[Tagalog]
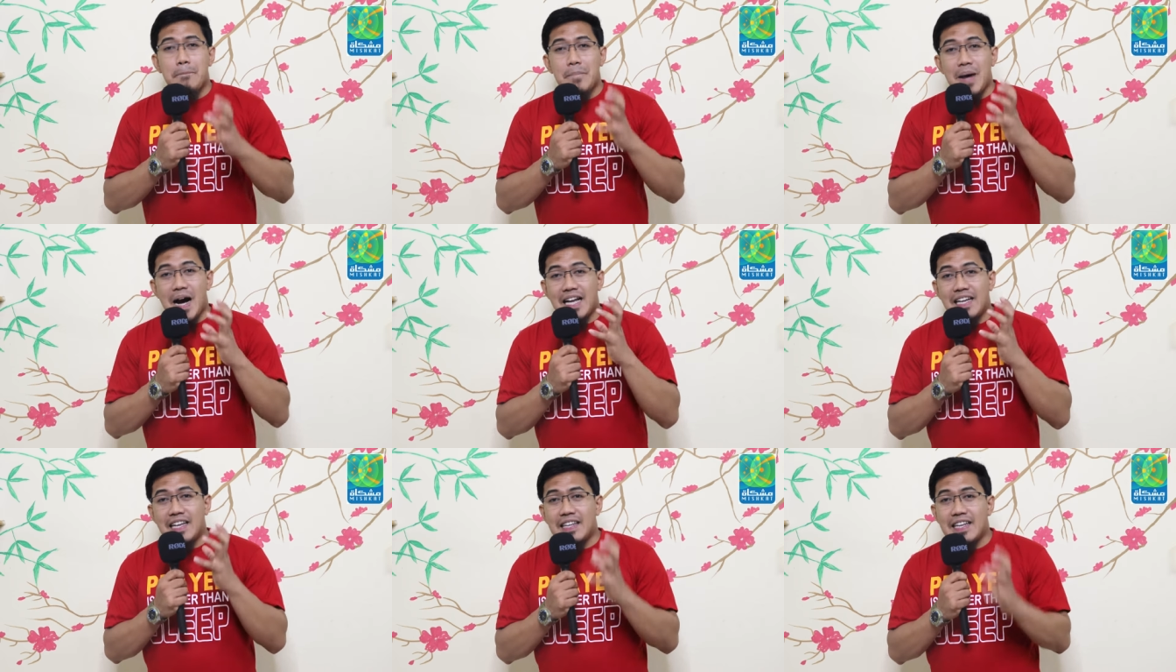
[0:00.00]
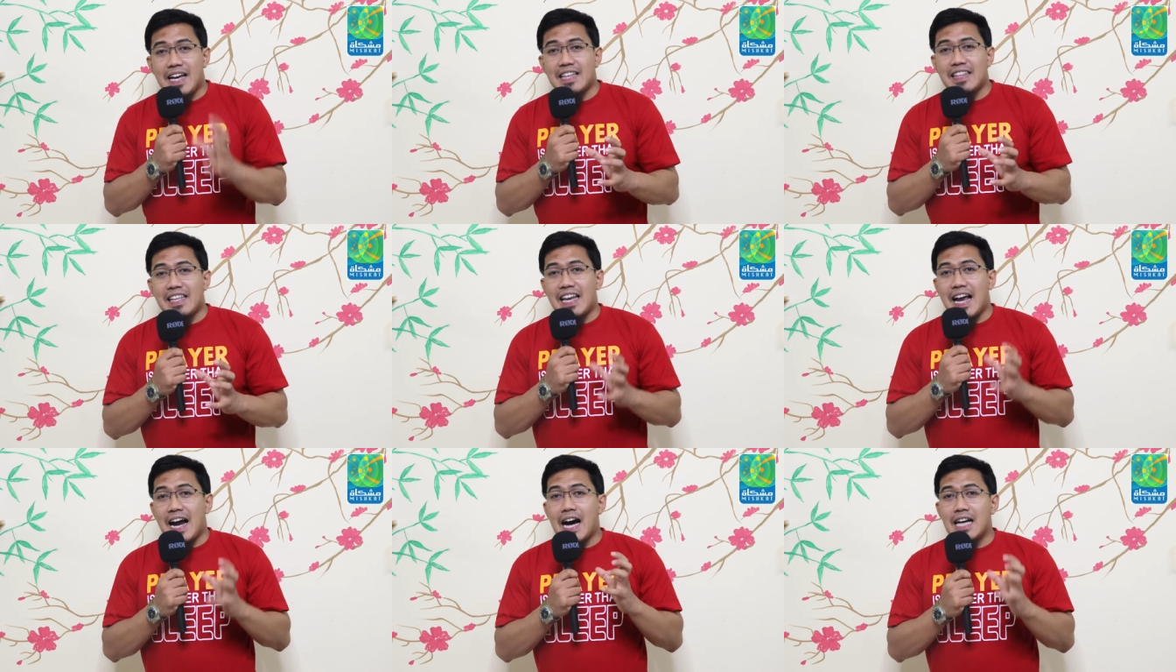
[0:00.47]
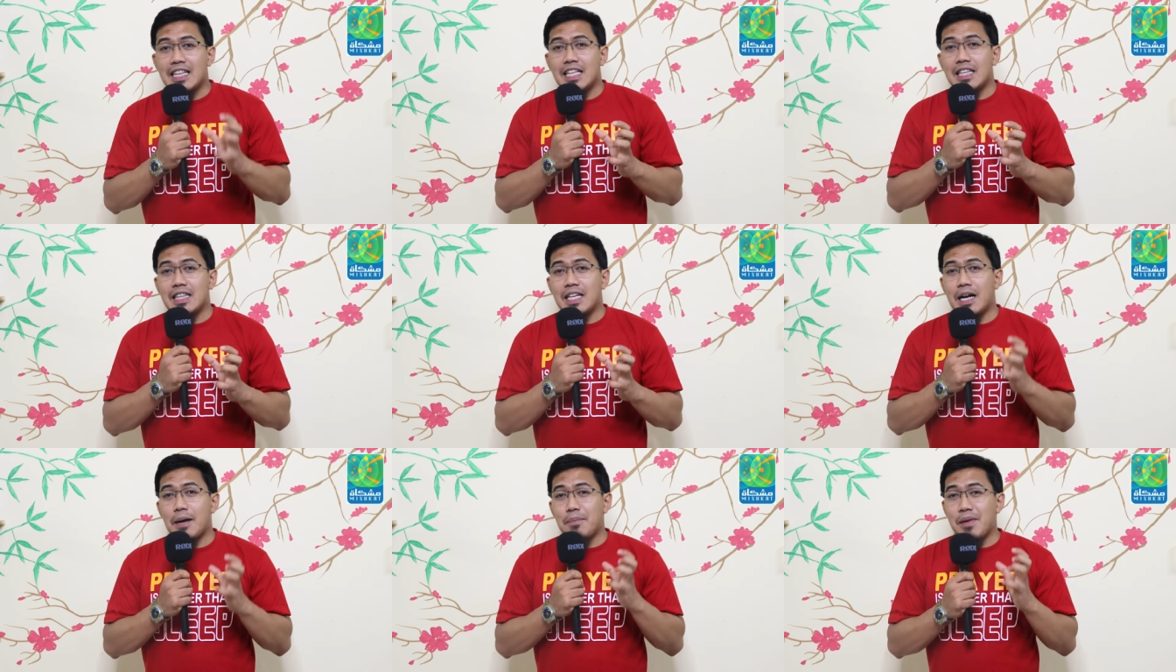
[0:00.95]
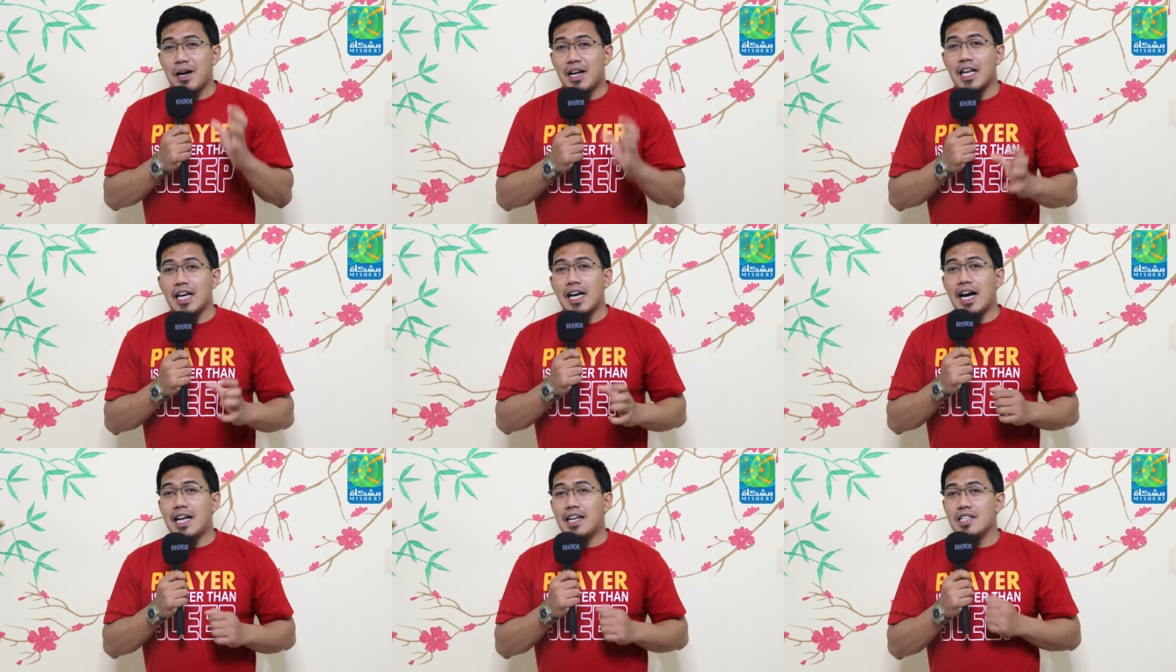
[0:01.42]
mahalin natin ang ating
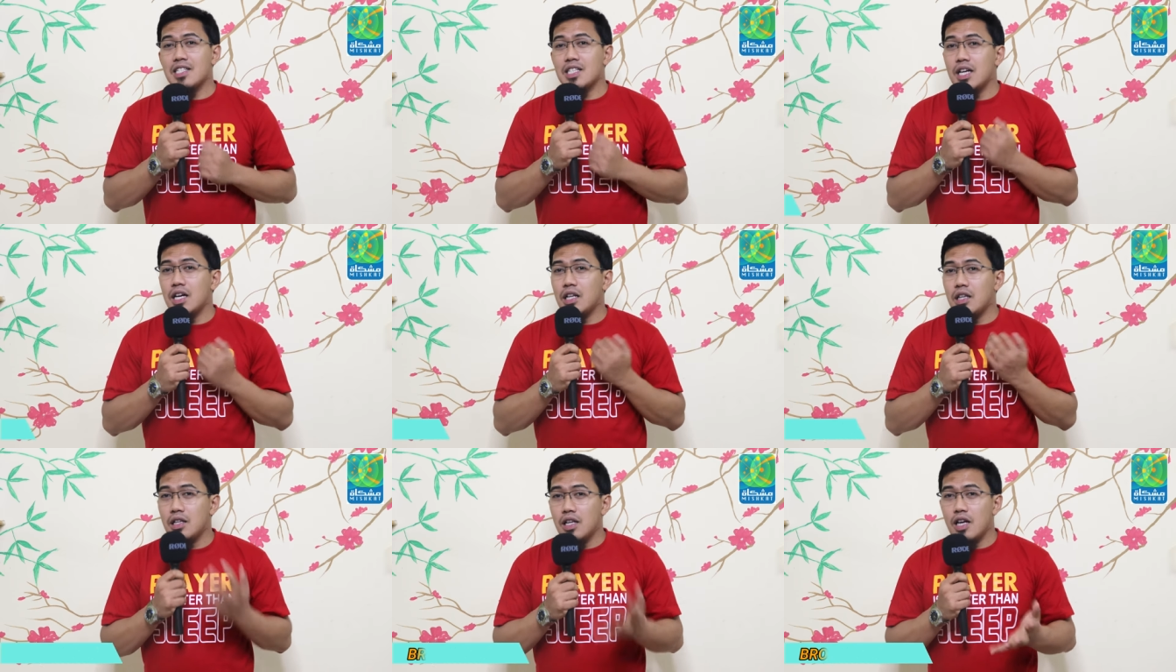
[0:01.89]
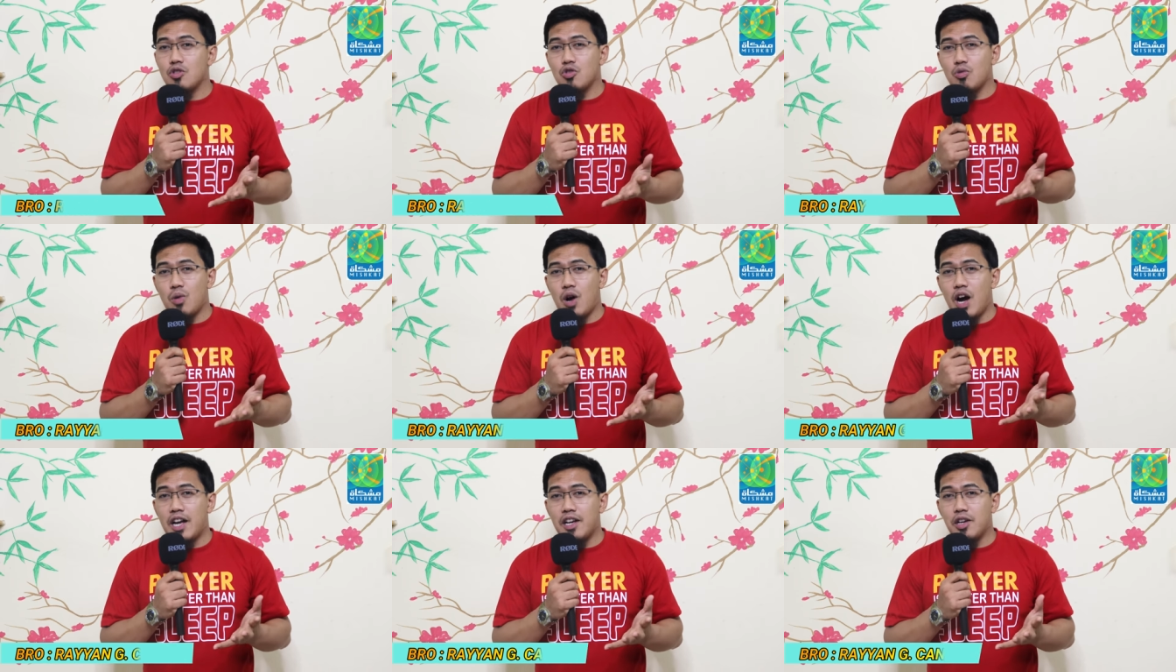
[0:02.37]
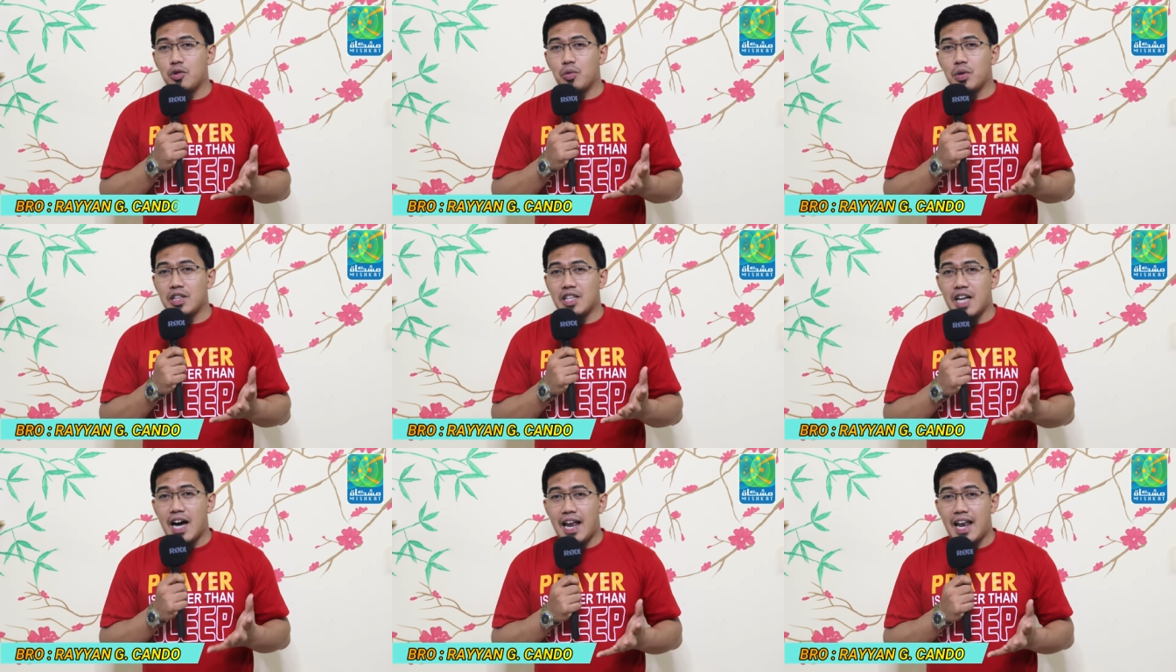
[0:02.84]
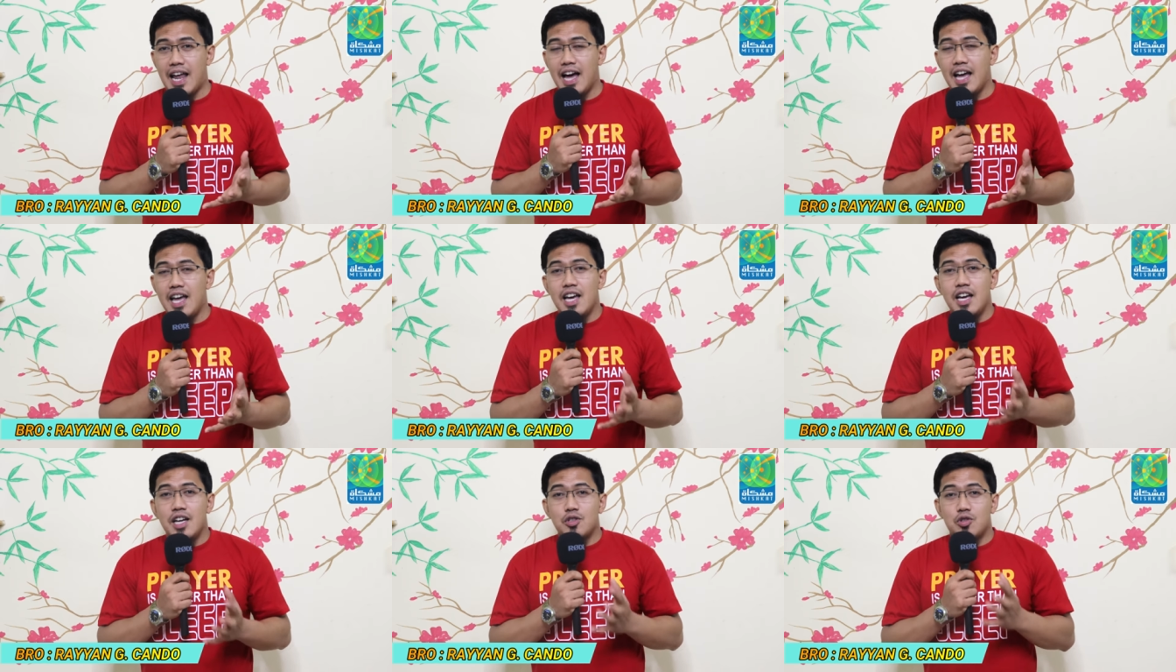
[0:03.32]
tagapaglikha na si Allah subhanahu wa ta'ala.
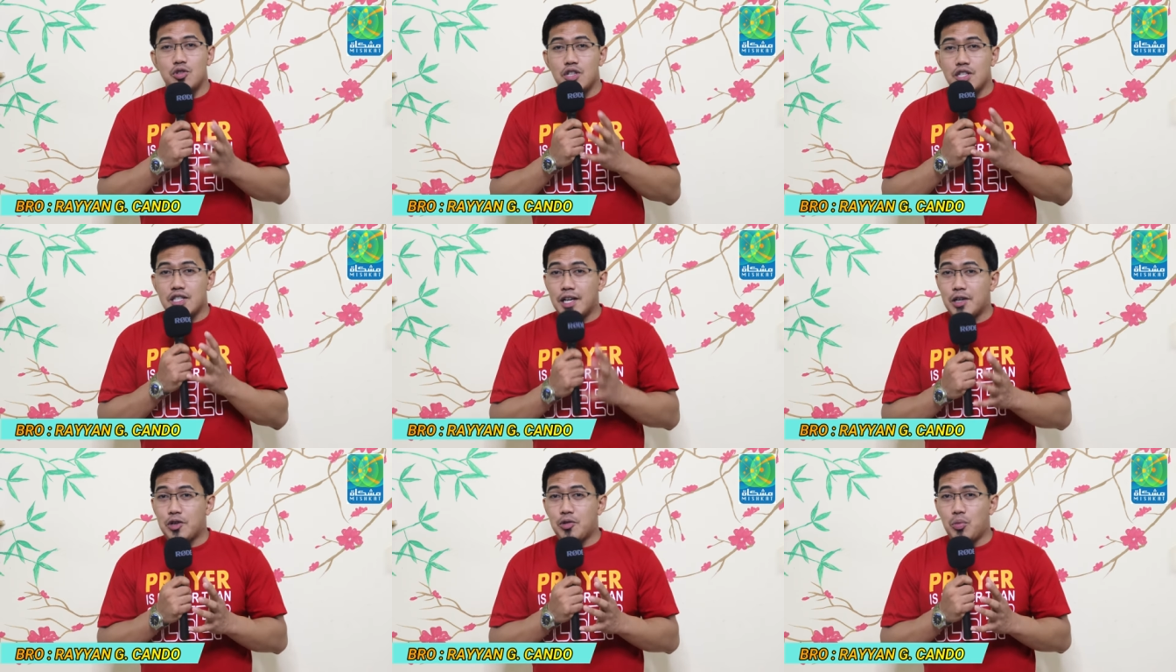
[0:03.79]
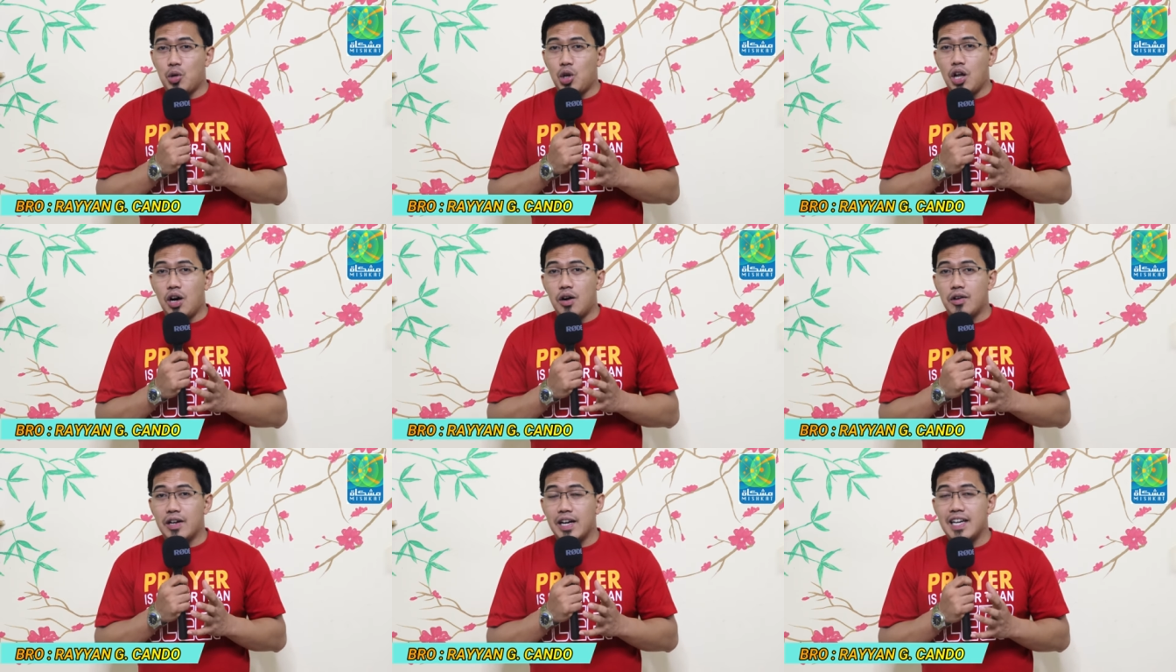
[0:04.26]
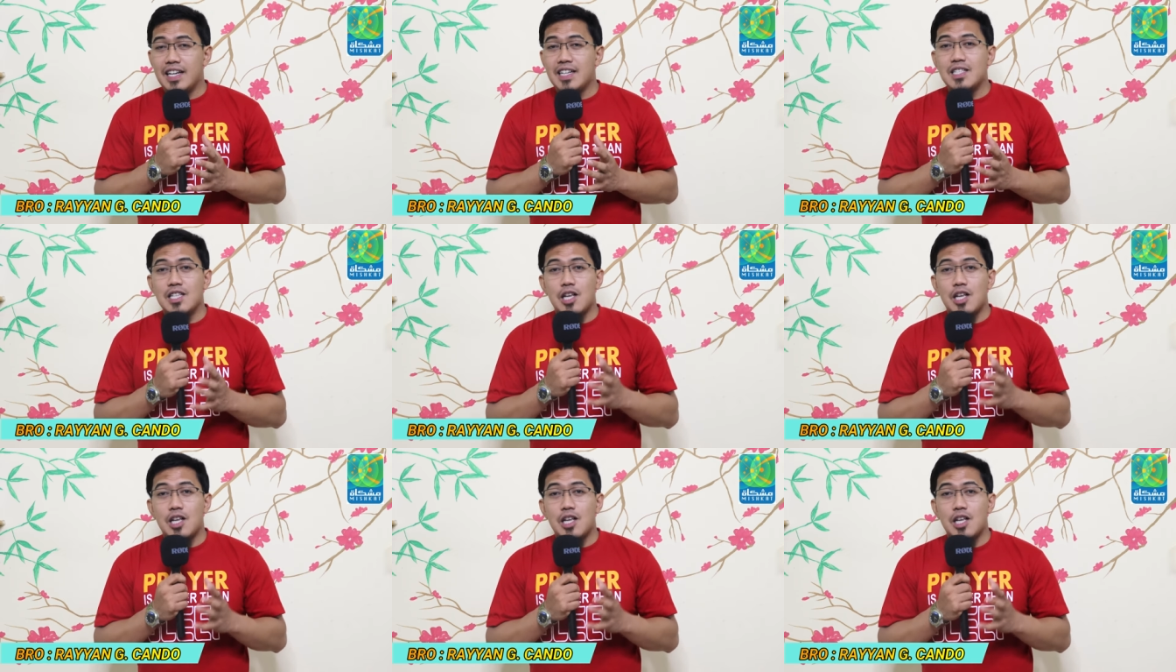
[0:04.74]
So jazakumullahu khair.